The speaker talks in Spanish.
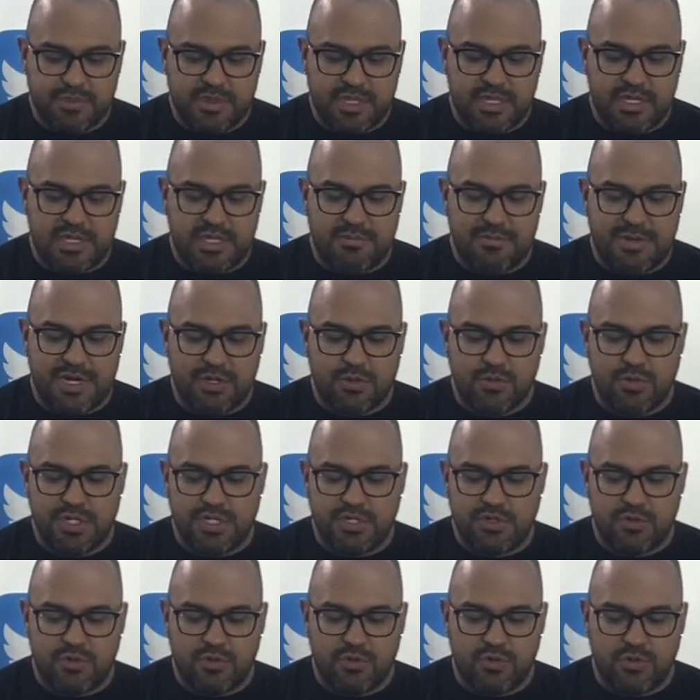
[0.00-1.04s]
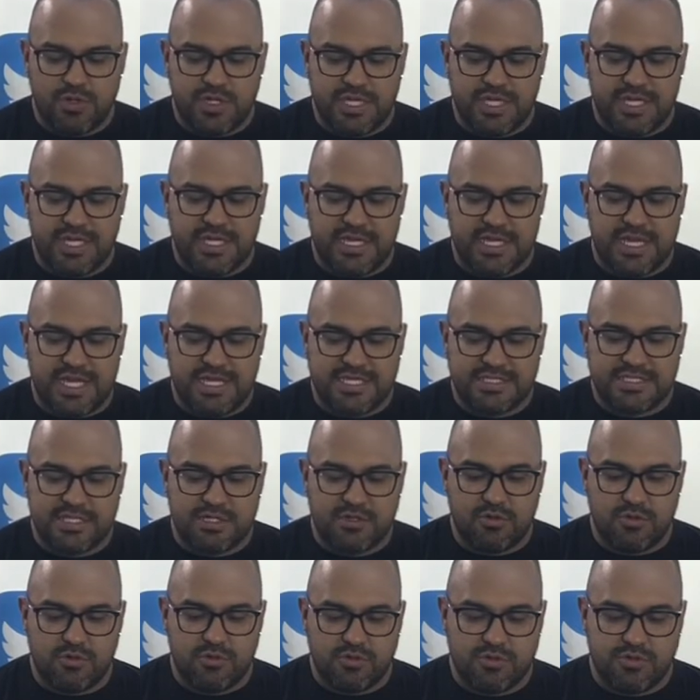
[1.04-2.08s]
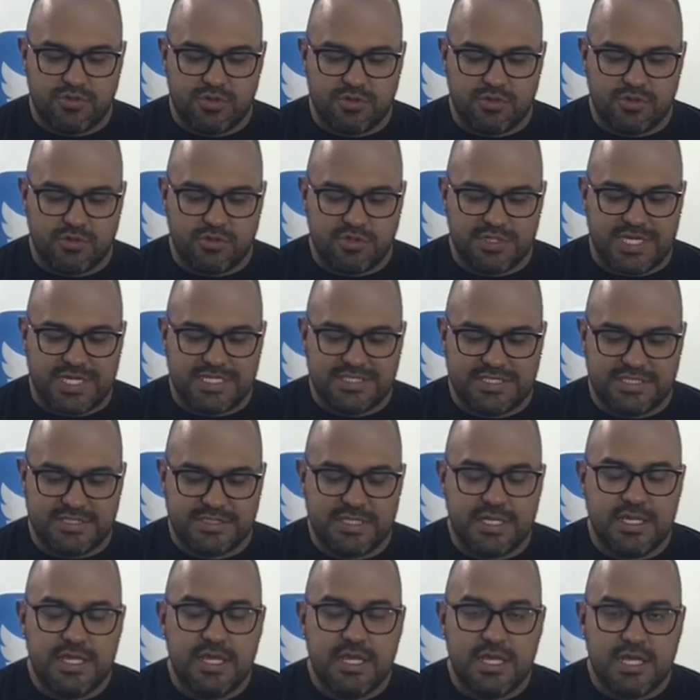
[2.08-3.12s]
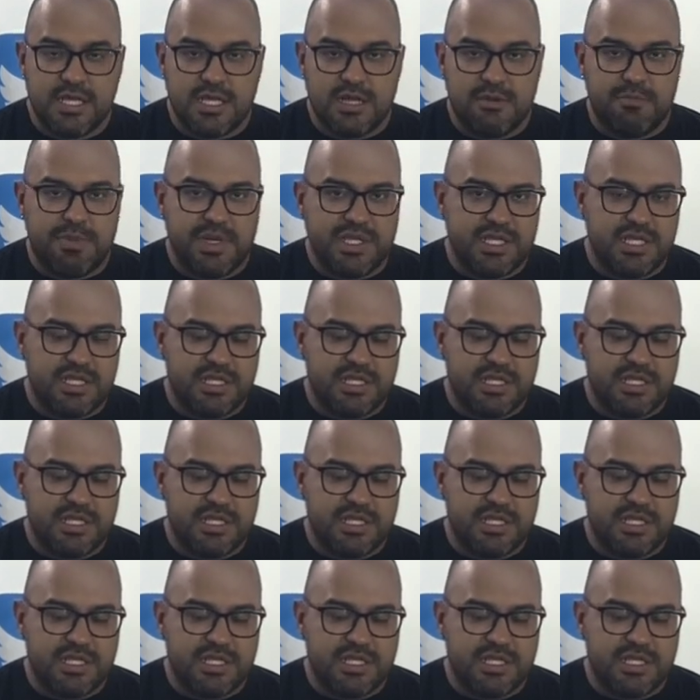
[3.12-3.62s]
en el marco de todo lo que hacen con nosotros. Gracias. Campaña